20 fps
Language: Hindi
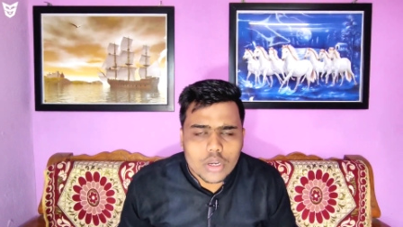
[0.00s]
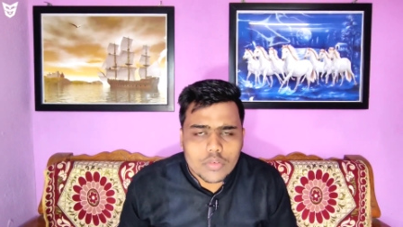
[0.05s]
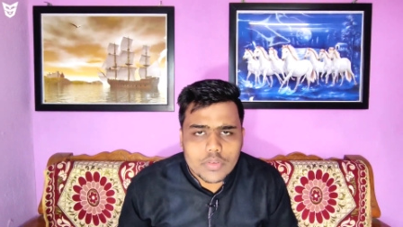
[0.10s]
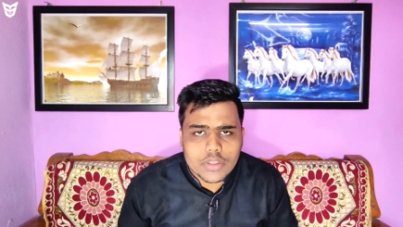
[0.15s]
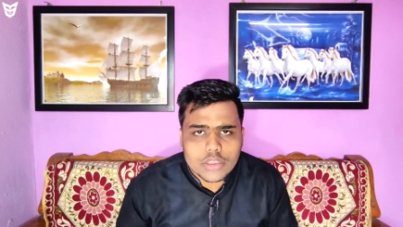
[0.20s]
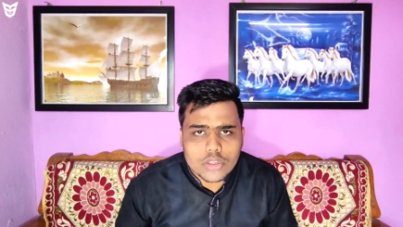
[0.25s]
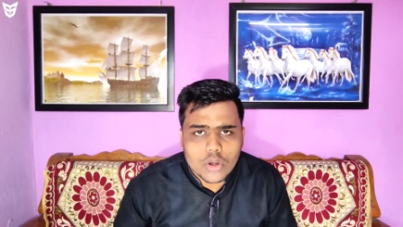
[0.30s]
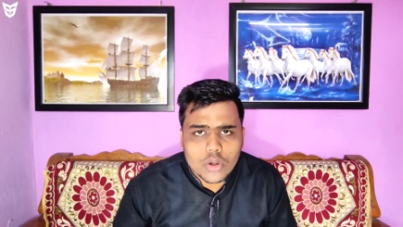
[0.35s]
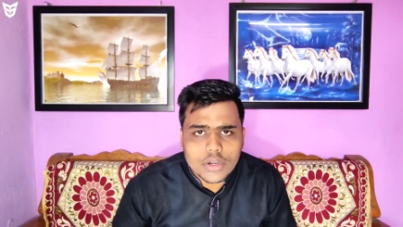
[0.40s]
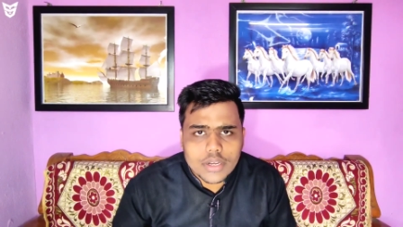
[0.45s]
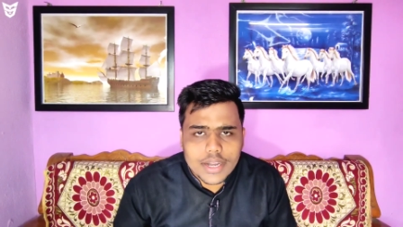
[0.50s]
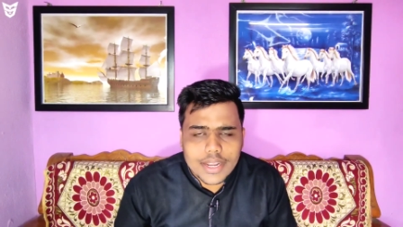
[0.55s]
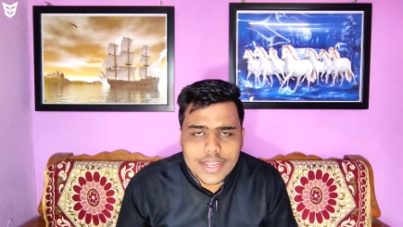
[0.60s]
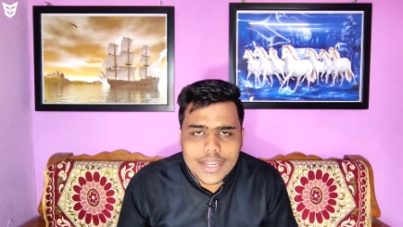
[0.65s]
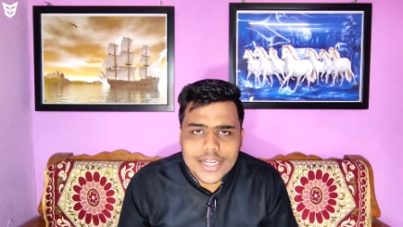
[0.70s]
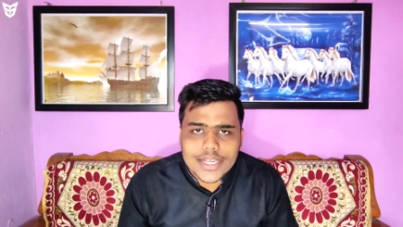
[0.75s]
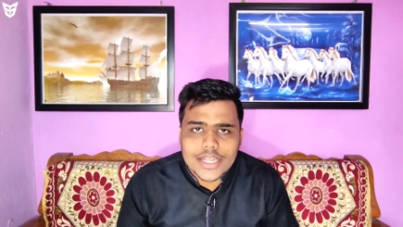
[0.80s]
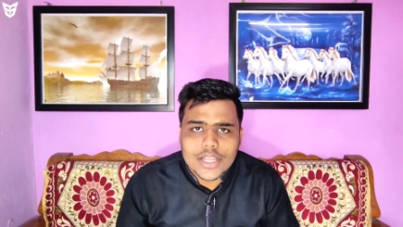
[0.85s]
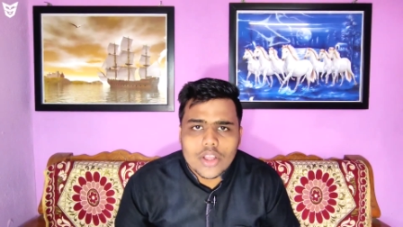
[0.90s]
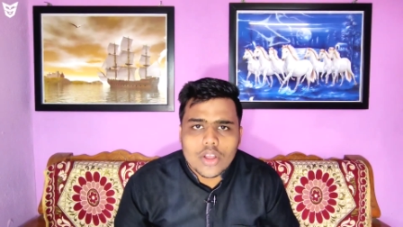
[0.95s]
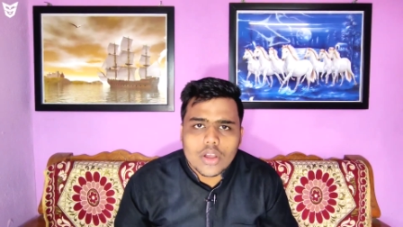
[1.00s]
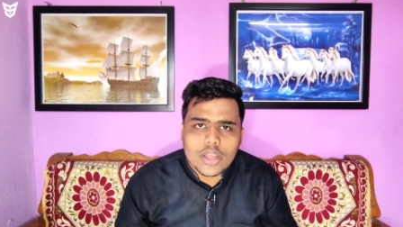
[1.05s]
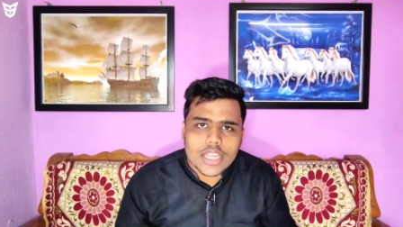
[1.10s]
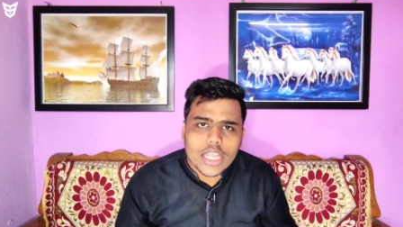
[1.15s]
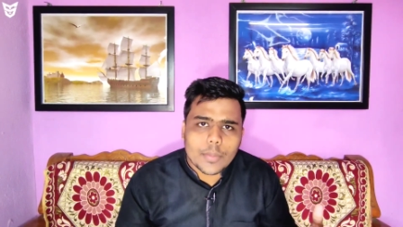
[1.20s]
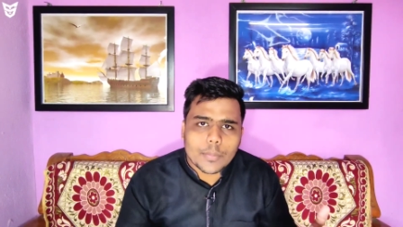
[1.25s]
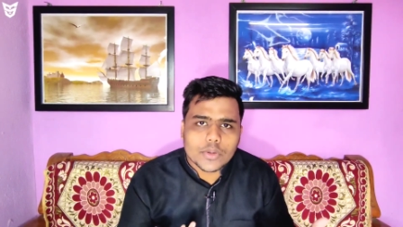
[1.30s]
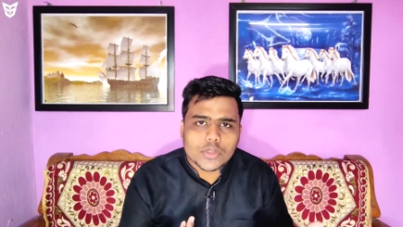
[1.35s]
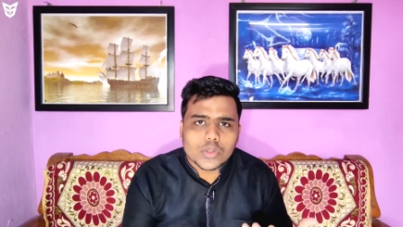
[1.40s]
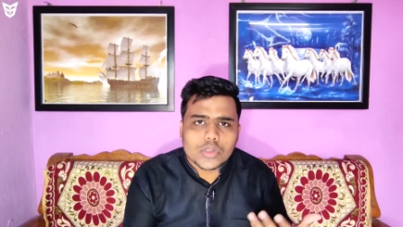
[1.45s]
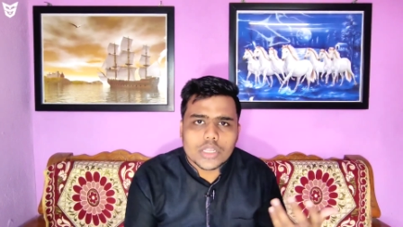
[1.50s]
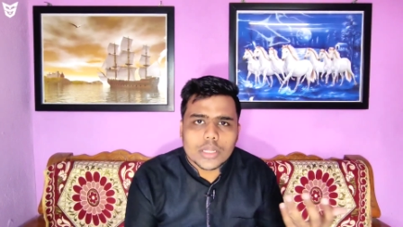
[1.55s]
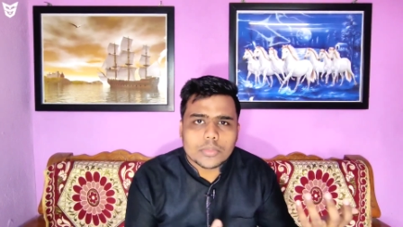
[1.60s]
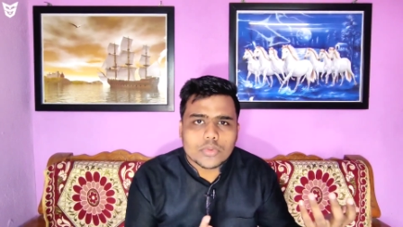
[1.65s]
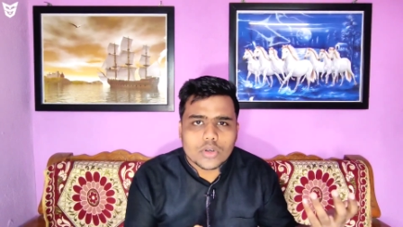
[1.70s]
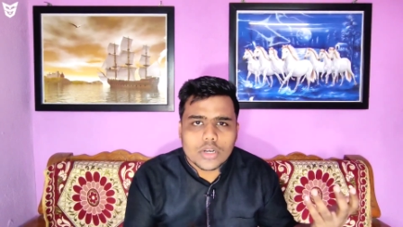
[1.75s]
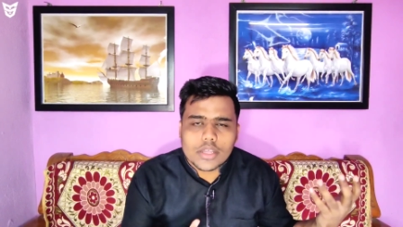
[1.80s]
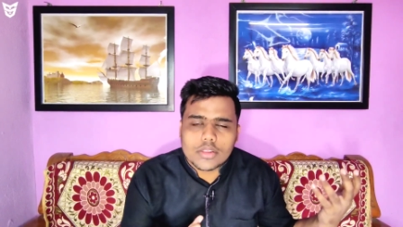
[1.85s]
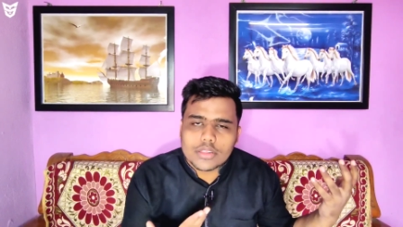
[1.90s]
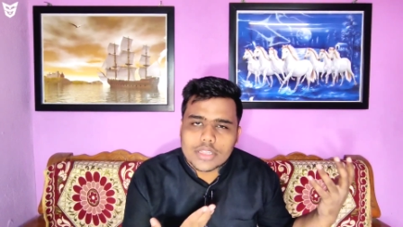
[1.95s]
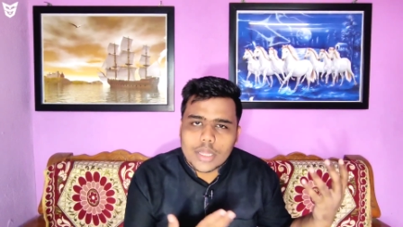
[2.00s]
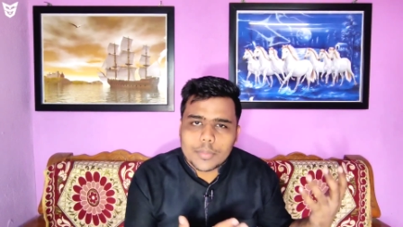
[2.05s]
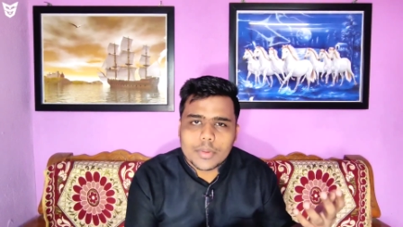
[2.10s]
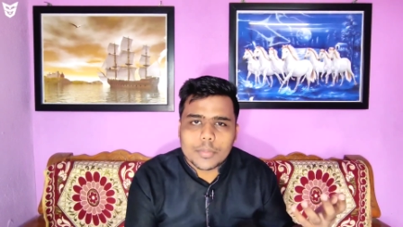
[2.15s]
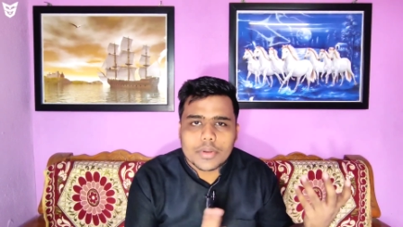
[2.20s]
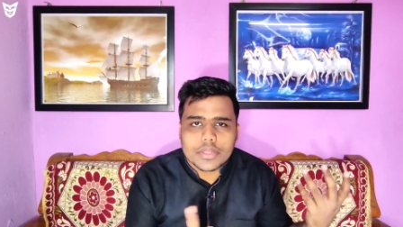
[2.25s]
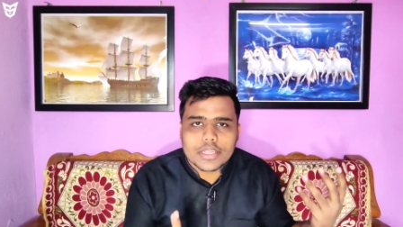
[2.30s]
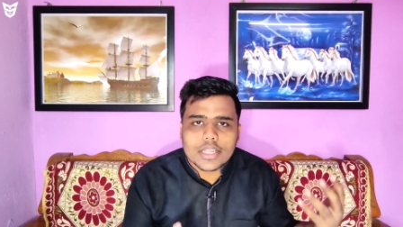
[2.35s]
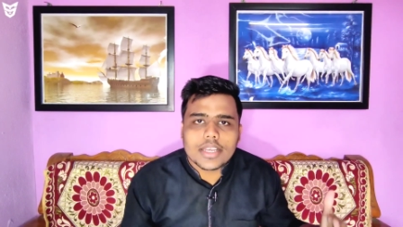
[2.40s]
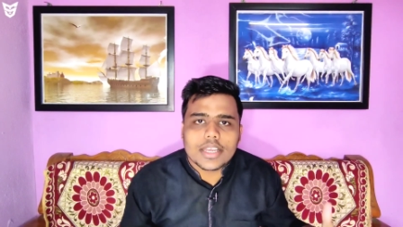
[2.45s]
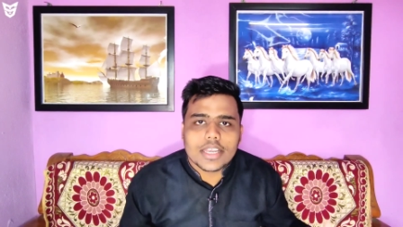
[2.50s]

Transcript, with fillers: ऑलवेज ऑन रहेगा और यहाँ पर दोस्तों आप थोड़ा इसका भी मजा